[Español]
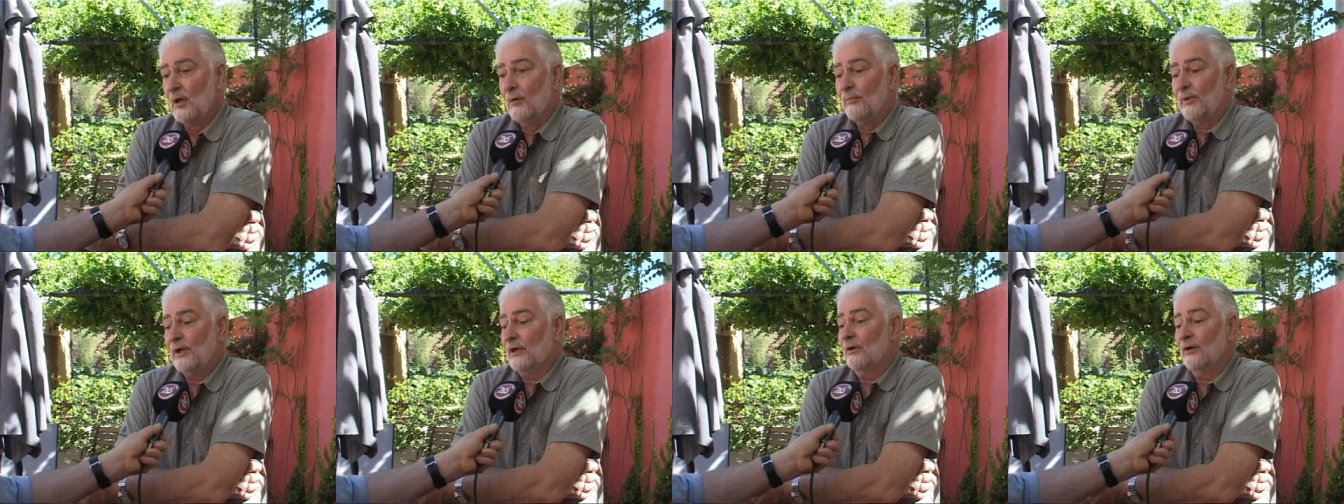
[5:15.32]

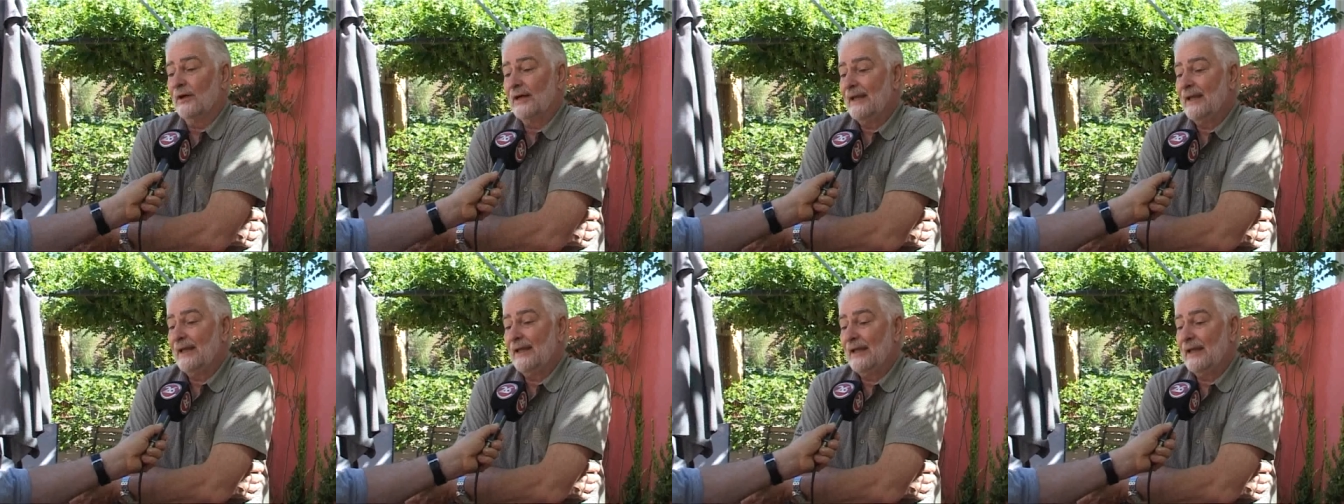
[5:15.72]
Bueno,
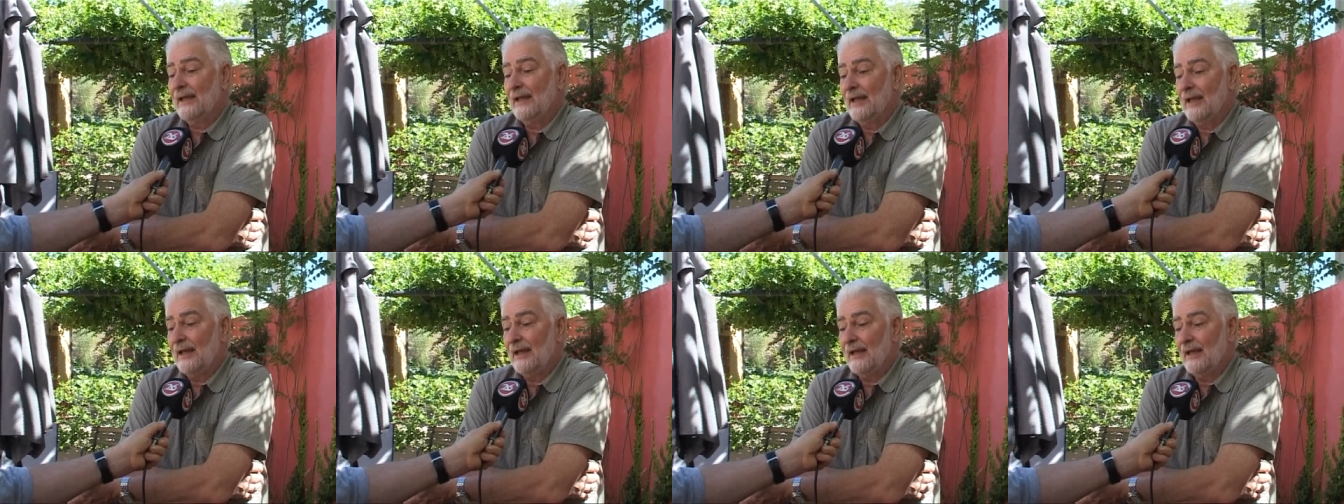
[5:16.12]

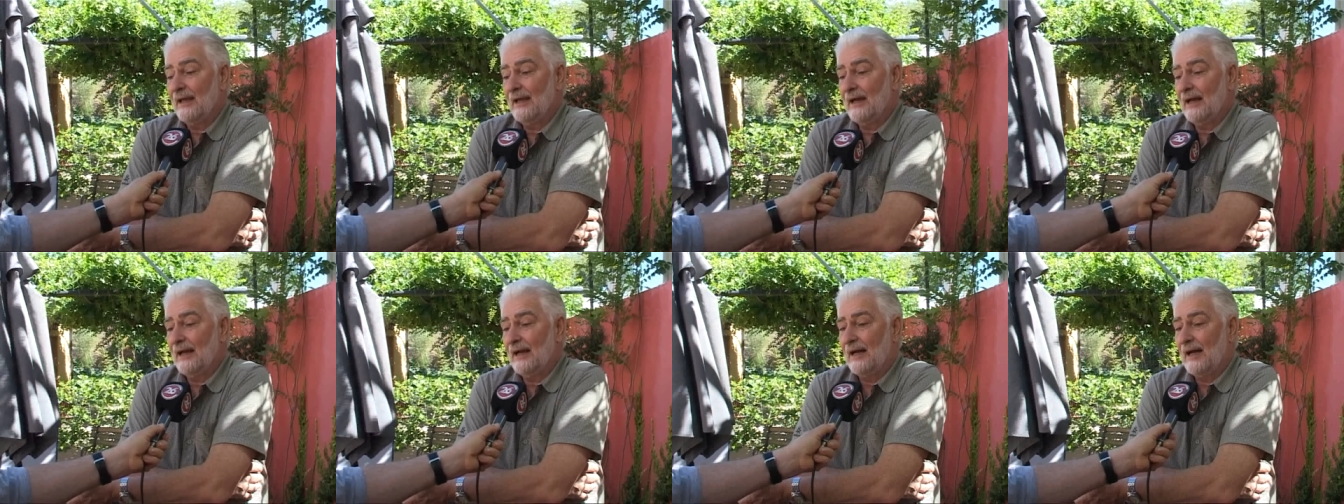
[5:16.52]

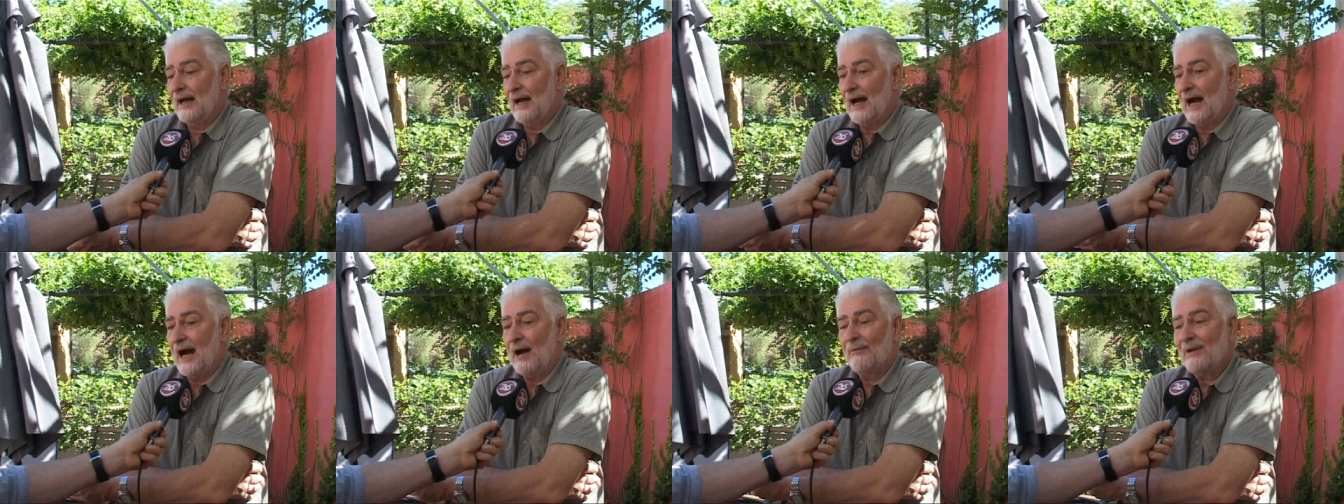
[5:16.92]

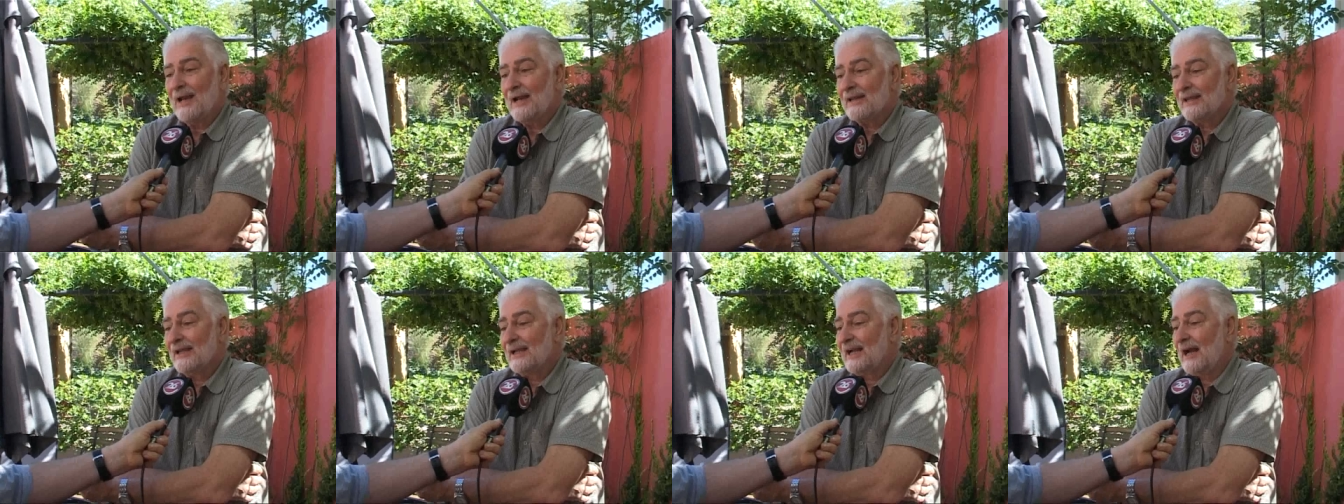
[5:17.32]

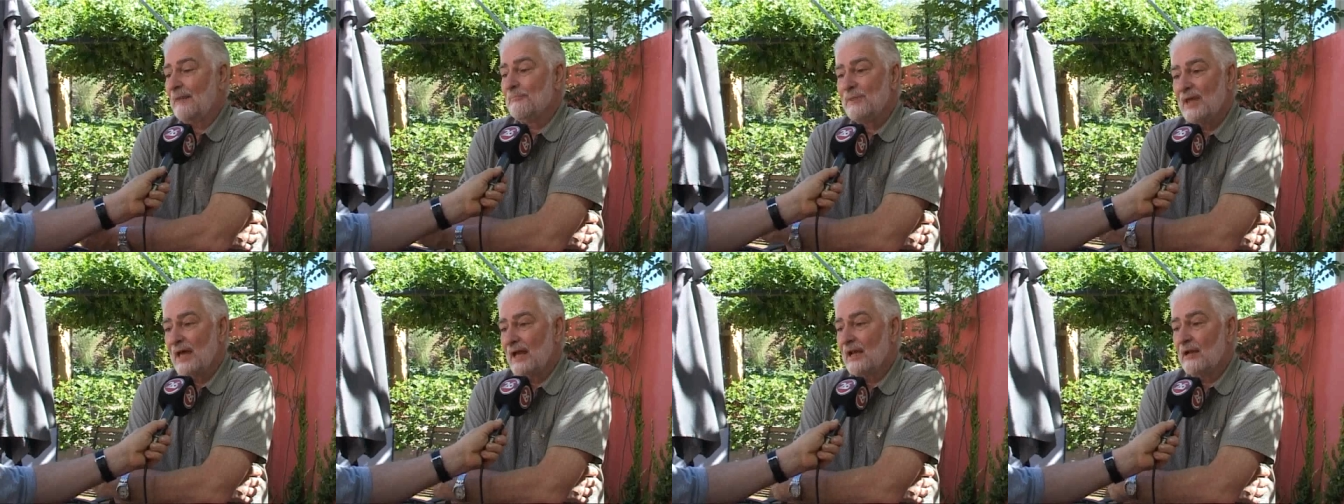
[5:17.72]
hablar de
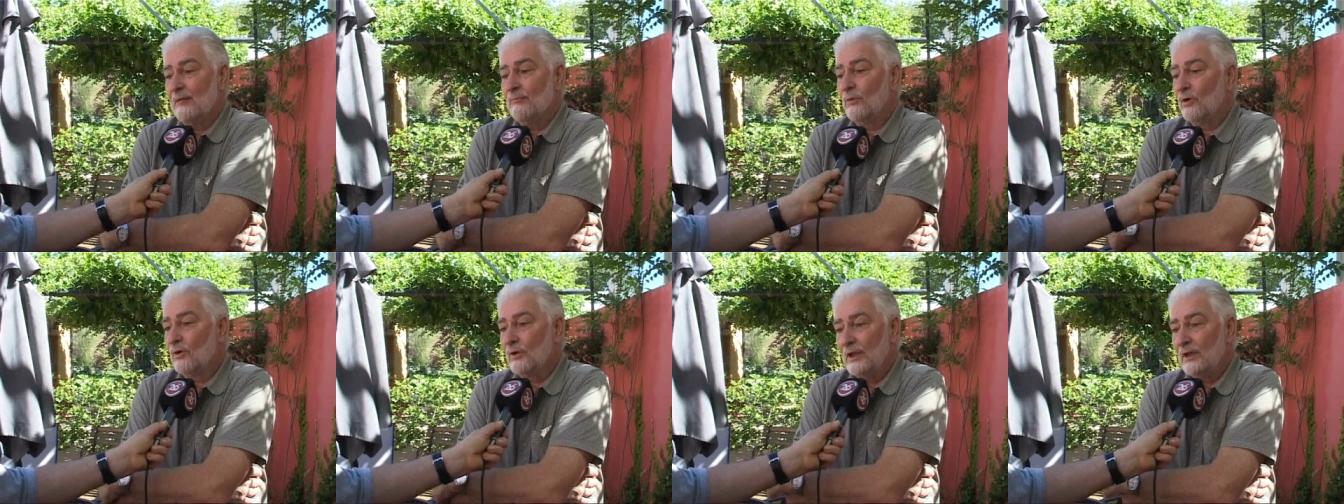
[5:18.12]
cambiar el
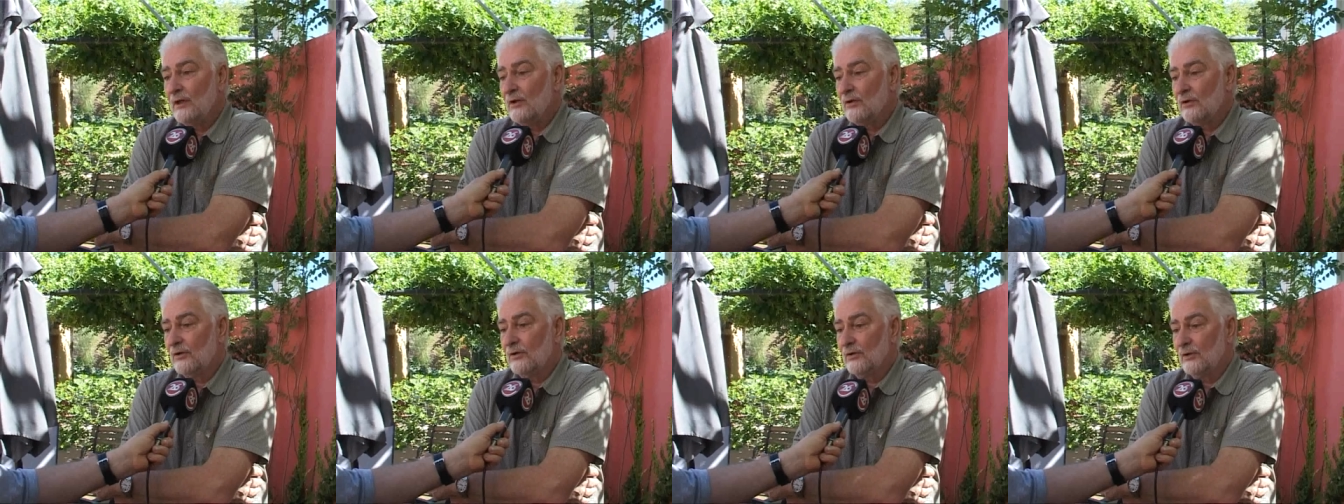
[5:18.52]

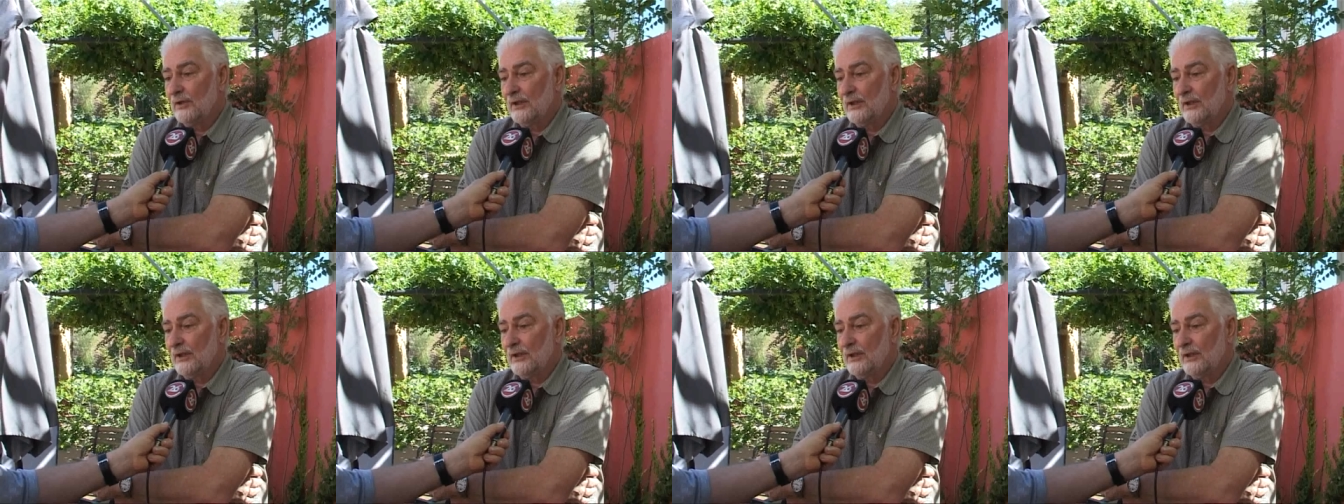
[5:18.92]
modelo